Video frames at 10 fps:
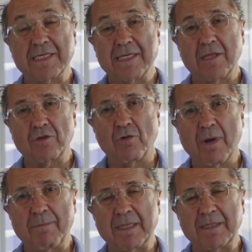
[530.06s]
que se detonó
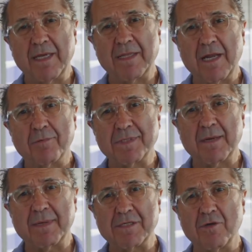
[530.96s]
a partir de la
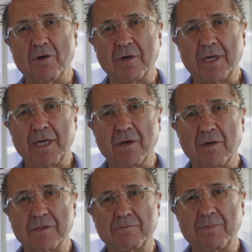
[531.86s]
observación que
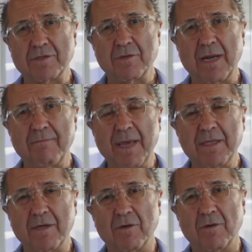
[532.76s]
los personal
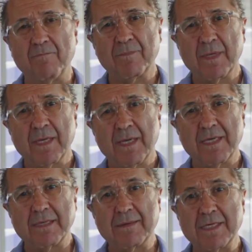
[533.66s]
médico
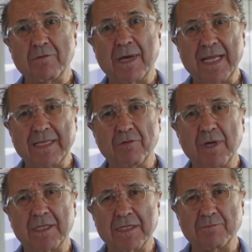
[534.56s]
estaba siendo agredido
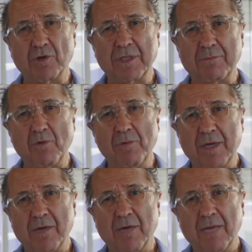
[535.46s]
en el transporte
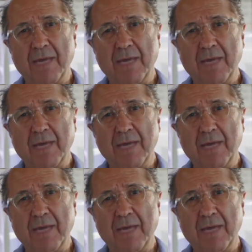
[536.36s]
público.